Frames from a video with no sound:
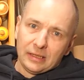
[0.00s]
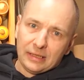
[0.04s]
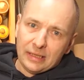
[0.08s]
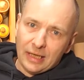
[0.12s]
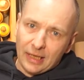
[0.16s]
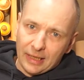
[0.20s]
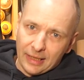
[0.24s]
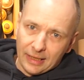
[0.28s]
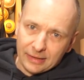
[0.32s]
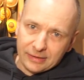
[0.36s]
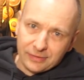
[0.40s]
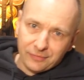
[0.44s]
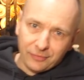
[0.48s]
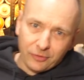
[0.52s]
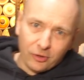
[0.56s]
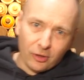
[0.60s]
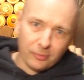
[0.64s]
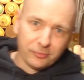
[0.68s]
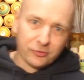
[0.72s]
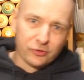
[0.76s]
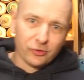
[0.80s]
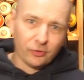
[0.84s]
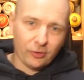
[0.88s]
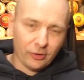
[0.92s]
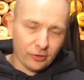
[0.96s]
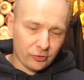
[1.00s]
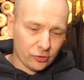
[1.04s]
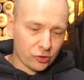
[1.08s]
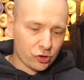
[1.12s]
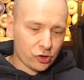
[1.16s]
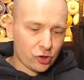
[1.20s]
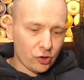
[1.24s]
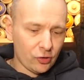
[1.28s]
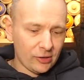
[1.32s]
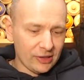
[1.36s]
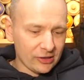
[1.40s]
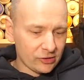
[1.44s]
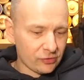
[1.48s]
Ja, herzlich willkommen zurück und
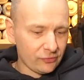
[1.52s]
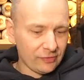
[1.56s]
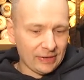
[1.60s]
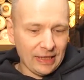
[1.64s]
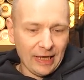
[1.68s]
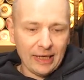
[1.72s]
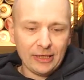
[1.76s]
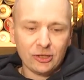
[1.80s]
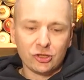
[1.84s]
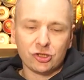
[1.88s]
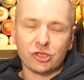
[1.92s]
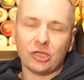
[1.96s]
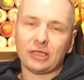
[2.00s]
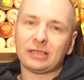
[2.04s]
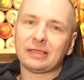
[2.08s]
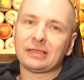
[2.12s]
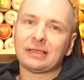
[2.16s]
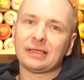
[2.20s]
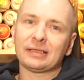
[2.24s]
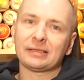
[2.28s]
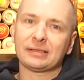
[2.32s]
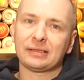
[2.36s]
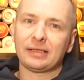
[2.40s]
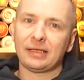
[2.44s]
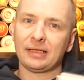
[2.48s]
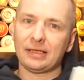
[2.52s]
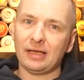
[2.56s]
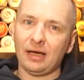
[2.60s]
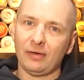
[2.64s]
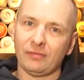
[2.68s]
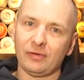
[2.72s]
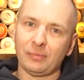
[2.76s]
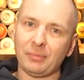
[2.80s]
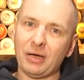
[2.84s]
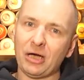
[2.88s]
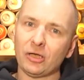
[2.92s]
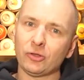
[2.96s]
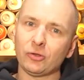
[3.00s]
schön, dass du wieder eingeschaltet hast.
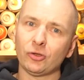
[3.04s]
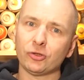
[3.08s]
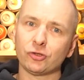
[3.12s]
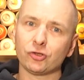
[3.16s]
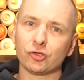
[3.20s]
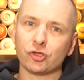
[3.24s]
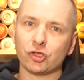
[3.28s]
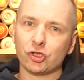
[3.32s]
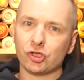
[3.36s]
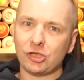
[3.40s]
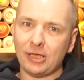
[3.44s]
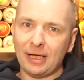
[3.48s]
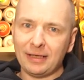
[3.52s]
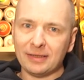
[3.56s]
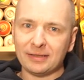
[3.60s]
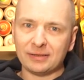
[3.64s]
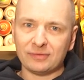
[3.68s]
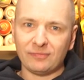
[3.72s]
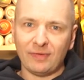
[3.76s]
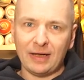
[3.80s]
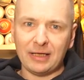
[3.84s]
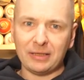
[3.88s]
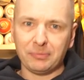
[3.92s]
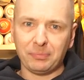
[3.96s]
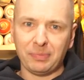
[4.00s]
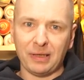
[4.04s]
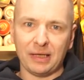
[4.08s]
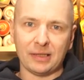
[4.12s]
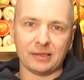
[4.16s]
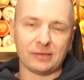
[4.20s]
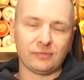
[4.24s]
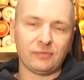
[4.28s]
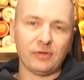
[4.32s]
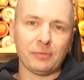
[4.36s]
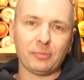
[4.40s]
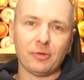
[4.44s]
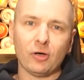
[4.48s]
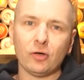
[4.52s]
Ja, wir machen heute ein schnelles
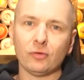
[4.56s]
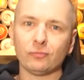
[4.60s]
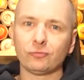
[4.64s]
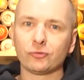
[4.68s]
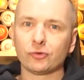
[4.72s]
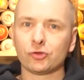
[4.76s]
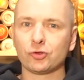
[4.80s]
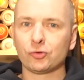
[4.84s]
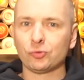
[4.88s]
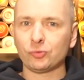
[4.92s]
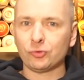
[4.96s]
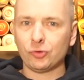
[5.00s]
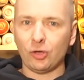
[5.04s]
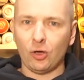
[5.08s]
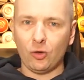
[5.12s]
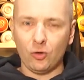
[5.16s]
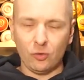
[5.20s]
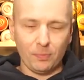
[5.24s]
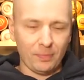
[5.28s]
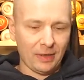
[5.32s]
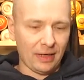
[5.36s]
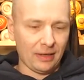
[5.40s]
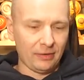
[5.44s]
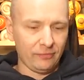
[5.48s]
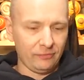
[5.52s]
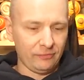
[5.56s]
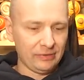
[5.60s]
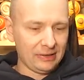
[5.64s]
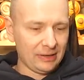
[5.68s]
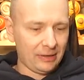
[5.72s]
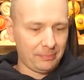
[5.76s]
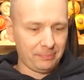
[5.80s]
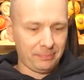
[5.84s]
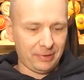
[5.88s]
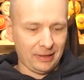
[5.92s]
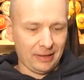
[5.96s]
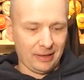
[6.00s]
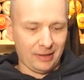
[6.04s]
Waldbase. Wir brauchen für Studio auch mal
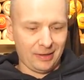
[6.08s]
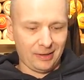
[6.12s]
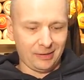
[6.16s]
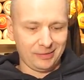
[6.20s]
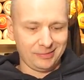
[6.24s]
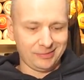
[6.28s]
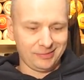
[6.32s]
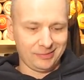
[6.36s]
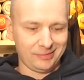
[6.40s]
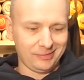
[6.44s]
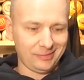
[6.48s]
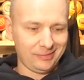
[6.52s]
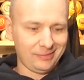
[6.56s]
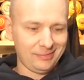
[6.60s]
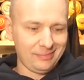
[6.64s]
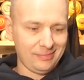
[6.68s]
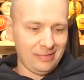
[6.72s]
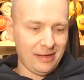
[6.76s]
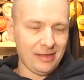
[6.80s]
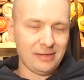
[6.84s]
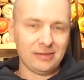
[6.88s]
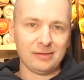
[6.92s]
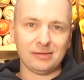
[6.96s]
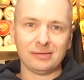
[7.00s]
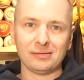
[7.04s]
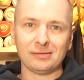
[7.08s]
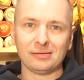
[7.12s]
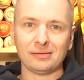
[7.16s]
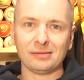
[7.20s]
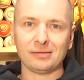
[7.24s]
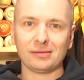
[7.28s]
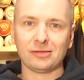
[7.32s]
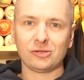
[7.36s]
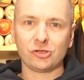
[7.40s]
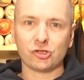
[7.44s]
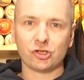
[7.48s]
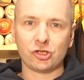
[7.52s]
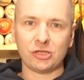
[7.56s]
wieder ein paar äh,
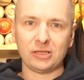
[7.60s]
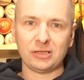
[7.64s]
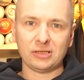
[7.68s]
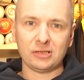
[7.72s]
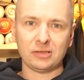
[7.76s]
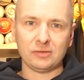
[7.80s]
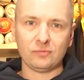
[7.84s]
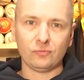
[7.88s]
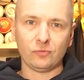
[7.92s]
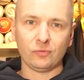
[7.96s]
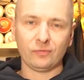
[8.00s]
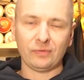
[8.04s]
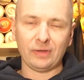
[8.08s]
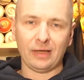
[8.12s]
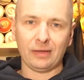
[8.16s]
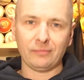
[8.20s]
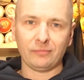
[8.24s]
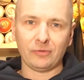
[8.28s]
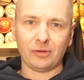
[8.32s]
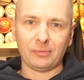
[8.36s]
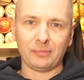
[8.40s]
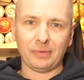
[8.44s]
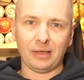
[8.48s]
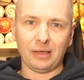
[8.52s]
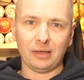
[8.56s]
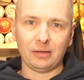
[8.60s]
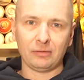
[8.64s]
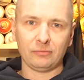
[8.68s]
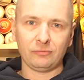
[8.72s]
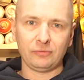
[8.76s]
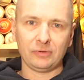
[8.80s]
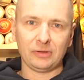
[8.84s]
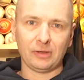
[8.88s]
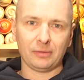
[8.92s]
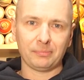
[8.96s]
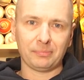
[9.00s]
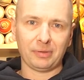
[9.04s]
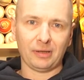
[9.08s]
nette Geschichten, wo wir einfach mal
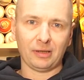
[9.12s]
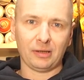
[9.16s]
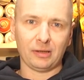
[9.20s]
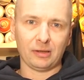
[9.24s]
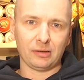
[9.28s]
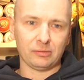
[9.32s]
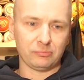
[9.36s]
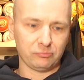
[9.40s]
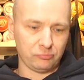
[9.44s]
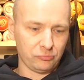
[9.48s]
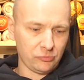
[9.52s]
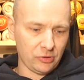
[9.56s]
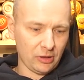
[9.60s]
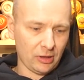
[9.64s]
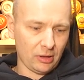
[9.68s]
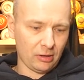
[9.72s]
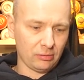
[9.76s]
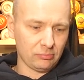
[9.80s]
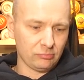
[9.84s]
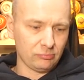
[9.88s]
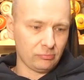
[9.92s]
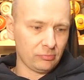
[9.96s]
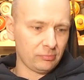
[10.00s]
wieder ein paar, ja,